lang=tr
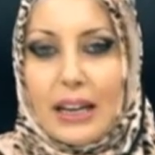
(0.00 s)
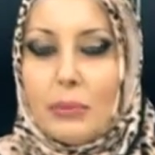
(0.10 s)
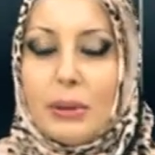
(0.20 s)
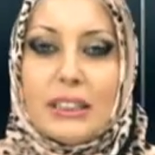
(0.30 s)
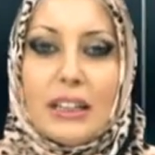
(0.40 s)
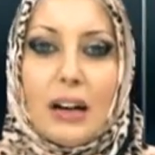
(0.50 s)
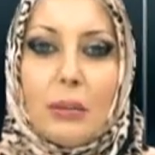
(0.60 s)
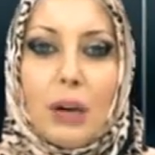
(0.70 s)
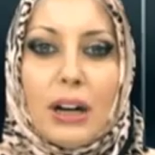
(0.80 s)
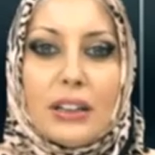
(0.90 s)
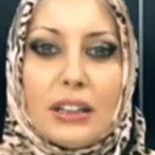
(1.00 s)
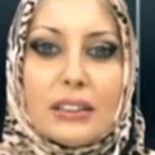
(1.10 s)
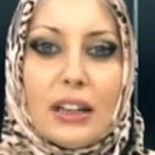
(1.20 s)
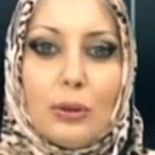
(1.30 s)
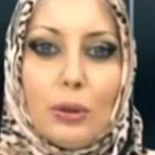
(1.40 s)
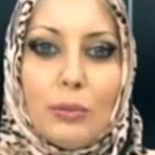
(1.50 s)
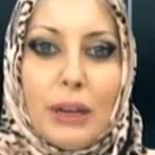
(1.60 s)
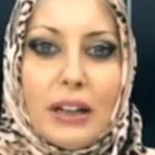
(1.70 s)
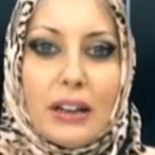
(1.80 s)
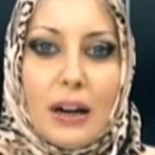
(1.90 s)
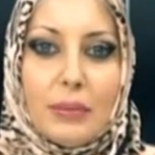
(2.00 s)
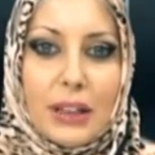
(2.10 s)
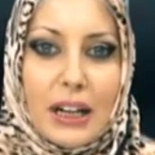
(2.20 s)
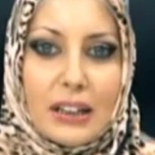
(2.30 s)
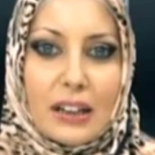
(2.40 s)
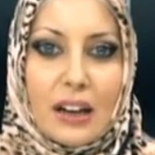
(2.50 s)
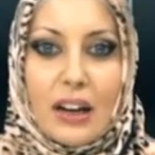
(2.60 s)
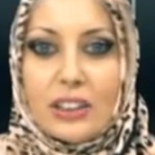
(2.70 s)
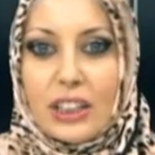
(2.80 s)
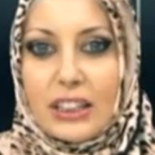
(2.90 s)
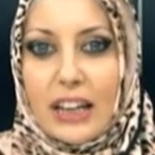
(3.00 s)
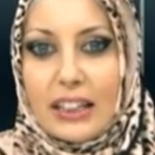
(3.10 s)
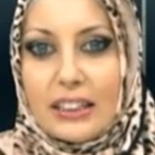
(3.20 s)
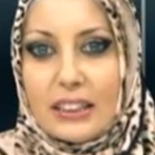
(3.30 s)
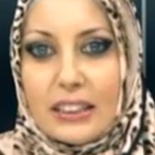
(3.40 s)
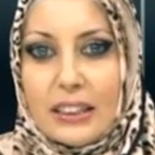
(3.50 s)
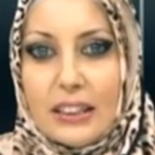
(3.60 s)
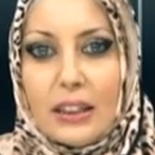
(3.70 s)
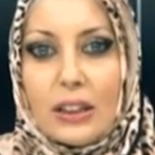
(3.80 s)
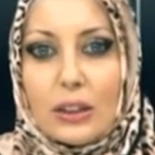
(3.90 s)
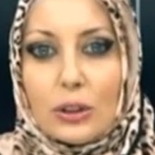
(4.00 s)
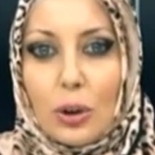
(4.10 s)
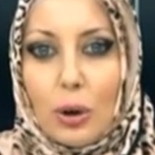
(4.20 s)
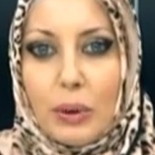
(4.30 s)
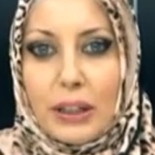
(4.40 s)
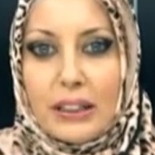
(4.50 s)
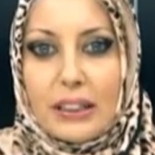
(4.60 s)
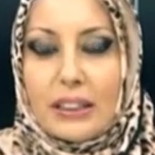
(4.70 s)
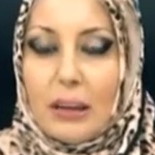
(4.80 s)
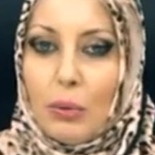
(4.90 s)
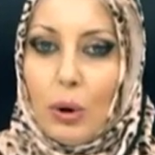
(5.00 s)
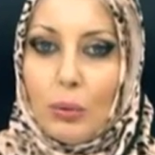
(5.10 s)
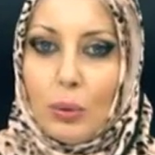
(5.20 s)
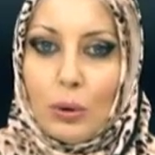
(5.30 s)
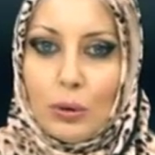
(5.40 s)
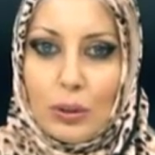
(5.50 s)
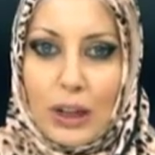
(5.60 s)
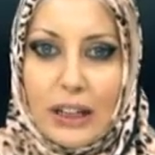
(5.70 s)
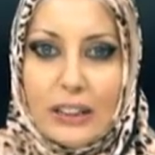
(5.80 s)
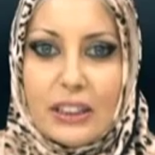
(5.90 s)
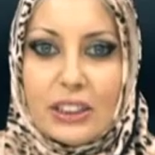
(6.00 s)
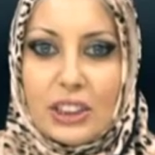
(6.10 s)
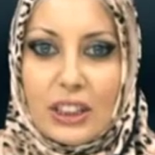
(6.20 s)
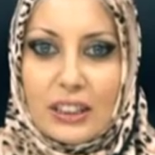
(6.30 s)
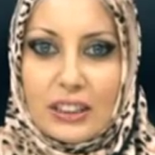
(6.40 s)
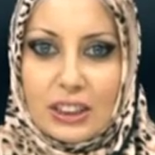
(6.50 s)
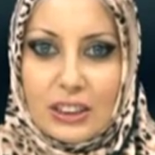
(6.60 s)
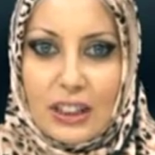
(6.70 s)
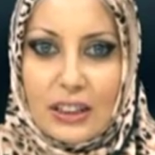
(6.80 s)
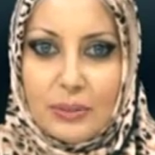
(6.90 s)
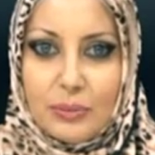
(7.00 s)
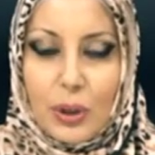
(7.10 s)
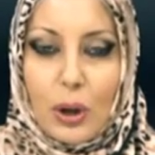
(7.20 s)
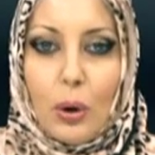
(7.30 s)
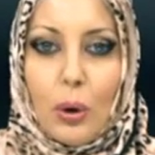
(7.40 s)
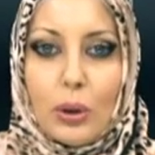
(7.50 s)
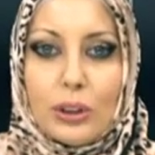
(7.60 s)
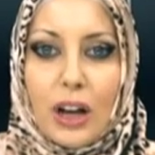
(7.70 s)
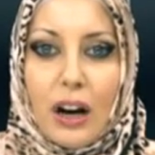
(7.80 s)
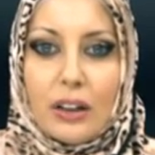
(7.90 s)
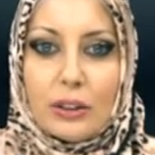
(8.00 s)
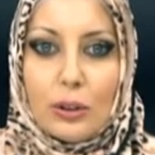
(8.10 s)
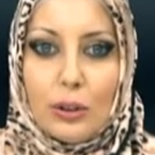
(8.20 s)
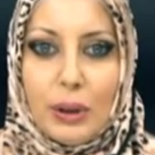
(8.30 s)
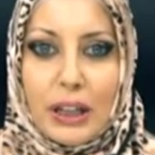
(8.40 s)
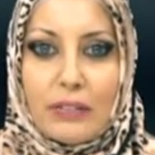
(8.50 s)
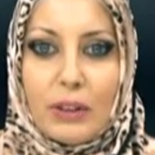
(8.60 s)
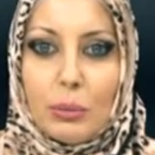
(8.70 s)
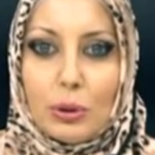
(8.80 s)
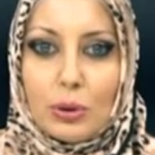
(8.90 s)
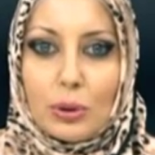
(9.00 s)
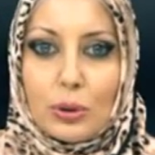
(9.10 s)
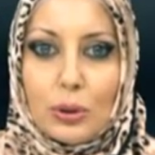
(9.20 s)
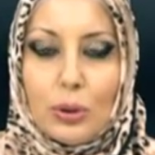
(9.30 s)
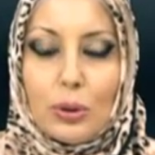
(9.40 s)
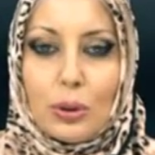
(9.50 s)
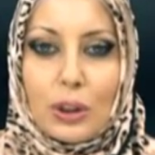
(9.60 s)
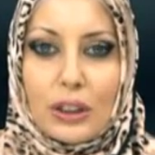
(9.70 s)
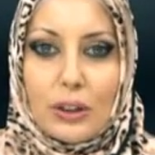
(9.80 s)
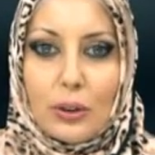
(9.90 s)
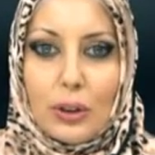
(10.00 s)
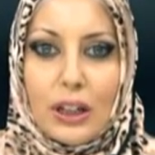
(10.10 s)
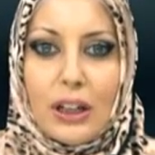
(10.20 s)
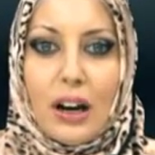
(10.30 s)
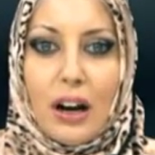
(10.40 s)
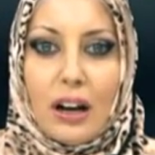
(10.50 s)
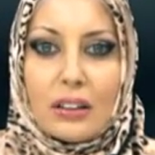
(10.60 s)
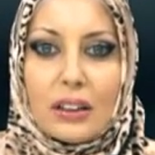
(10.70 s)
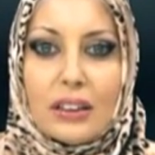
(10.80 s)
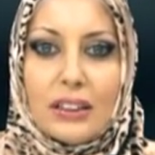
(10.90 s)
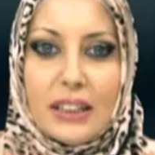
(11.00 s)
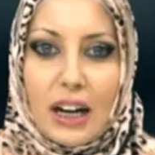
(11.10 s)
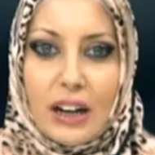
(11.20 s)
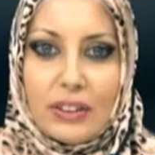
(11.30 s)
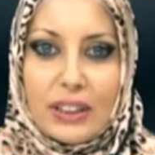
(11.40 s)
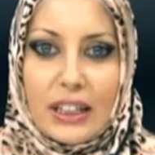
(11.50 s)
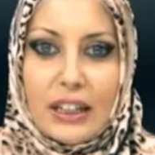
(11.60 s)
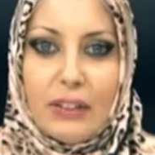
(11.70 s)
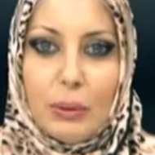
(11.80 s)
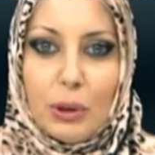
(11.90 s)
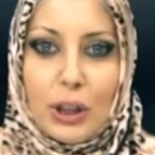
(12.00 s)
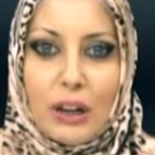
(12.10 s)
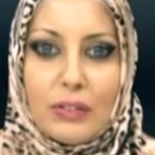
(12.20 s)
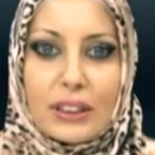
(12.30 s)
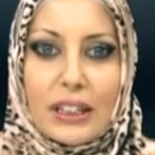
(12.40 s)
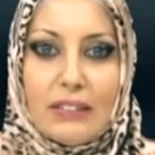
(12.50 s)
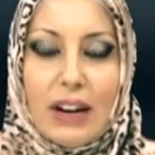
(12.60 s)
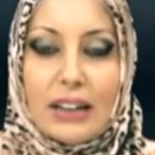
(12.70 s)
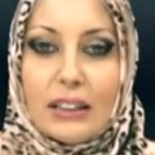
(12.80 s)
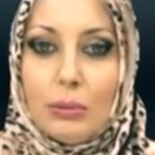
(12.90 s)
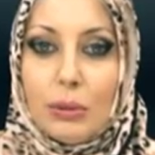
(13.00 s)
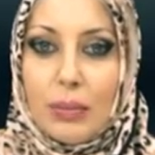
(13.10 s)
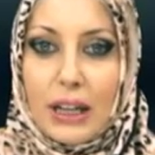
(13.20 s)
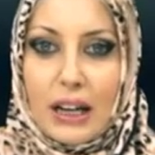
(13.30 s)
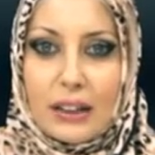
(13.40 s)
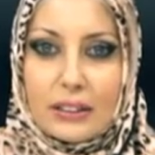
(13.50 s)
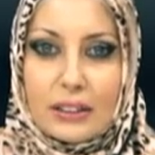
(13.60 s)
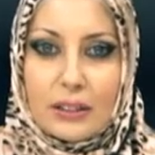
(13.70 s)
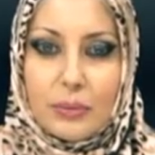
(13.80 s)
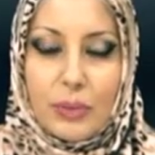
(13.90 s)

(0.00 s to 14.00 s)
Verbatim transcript: Mesela bağnazlar gülmek haram derler ancak kendileri Sohbetlerinde bol bol güler, şakalaşırlar. Oysa az gülmek ve mutsuzluk Kur'an'a göre Allah'ın kafirlere ve münafıklara verdiği bir beladır.